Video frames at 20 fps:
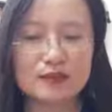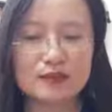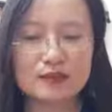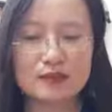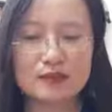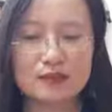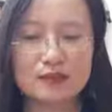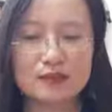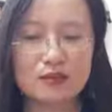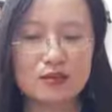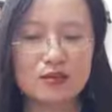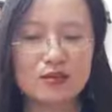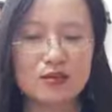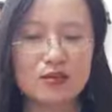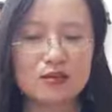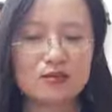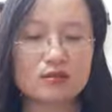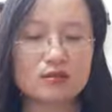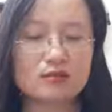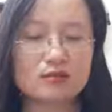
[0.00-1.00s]
thì nó
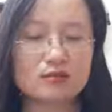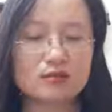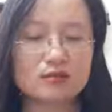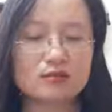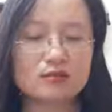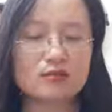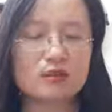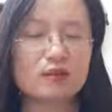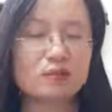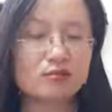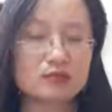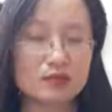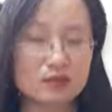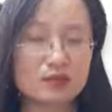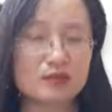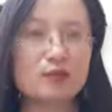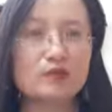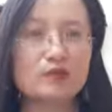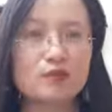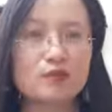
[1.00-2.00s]
còn có không
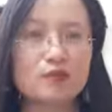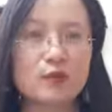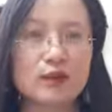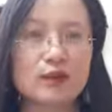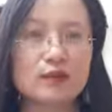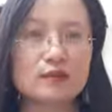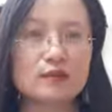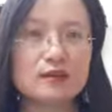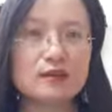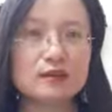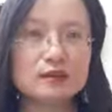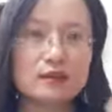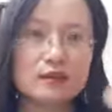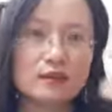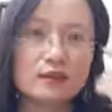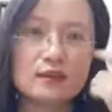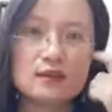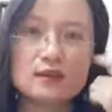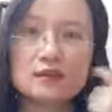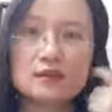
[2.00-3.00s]
chỉ liên quan đến
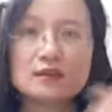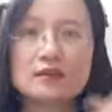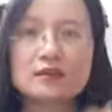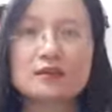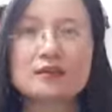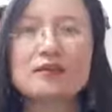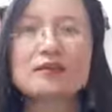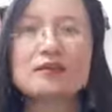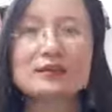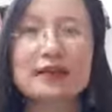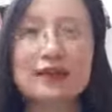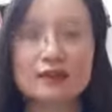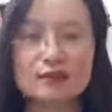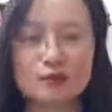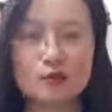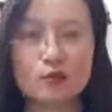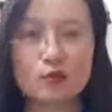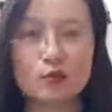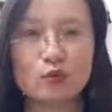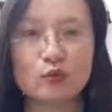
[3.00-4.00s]
cái tính cách
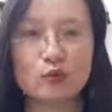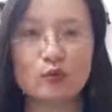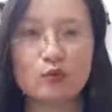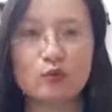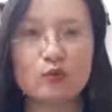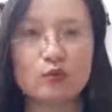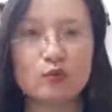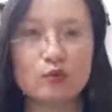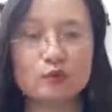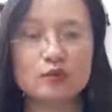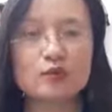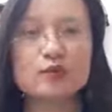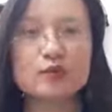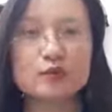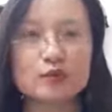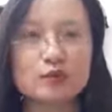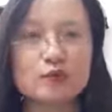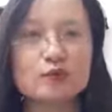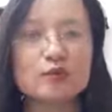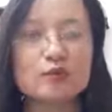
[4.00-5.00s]
của một
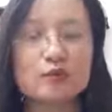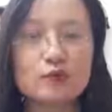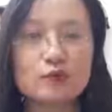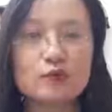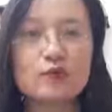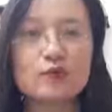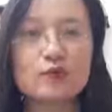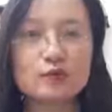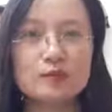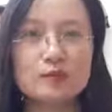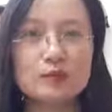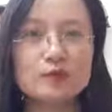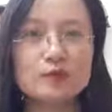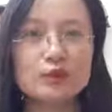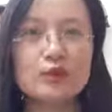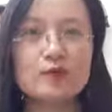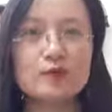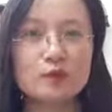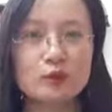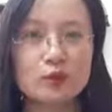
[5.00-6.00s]
người giống như tôi vừa mới
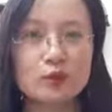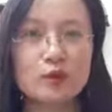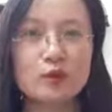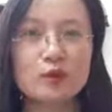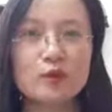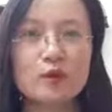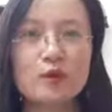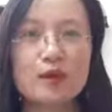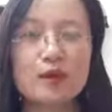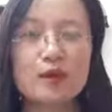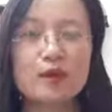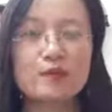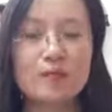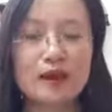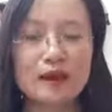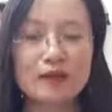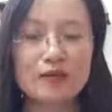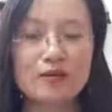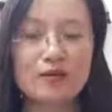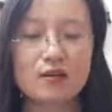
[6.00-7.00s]
cho ví dụ
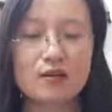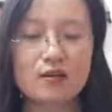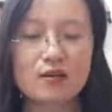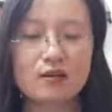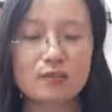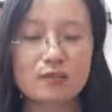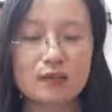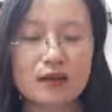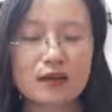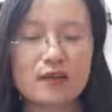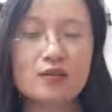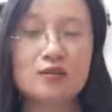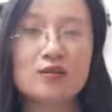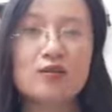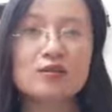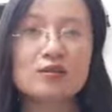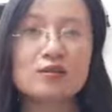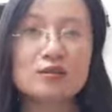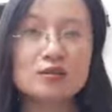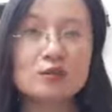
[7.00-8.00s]
mà nó còn mà nó
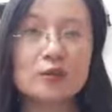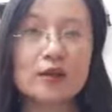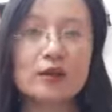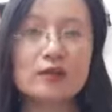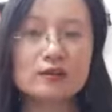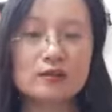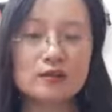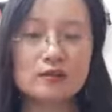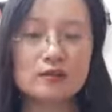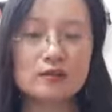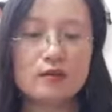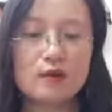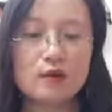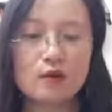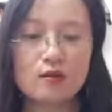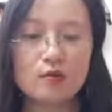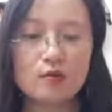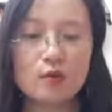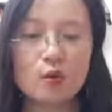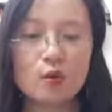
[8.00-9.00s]
còn liên quan đến
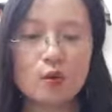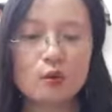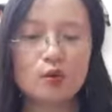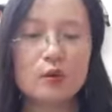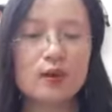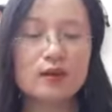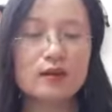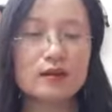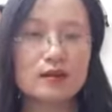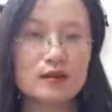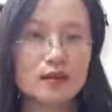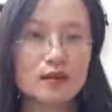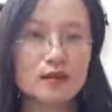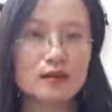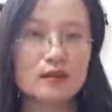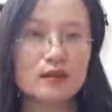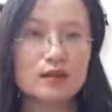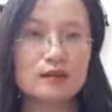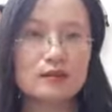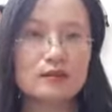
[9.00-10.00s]
mối quan hệ
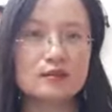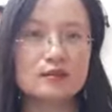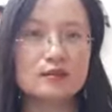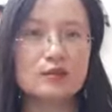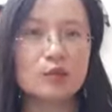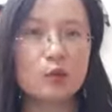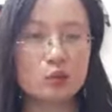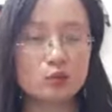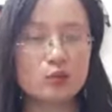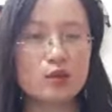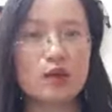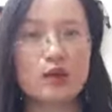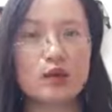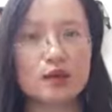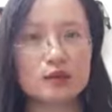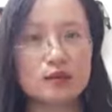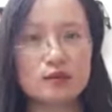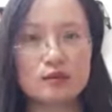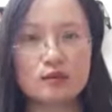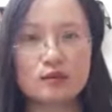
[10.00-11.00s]
cụ
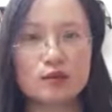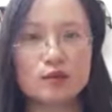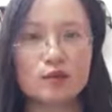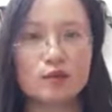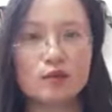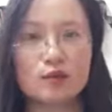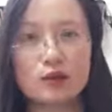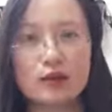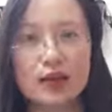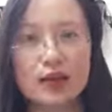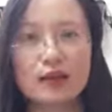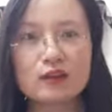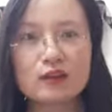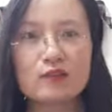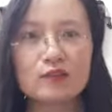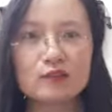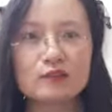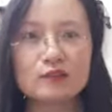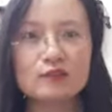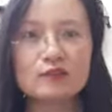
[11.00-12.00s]
thể của hai
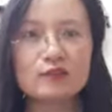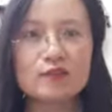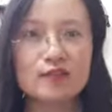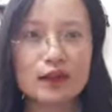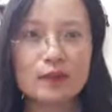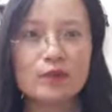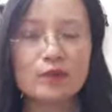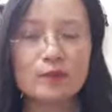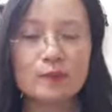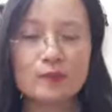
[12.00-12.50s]
con người với nhau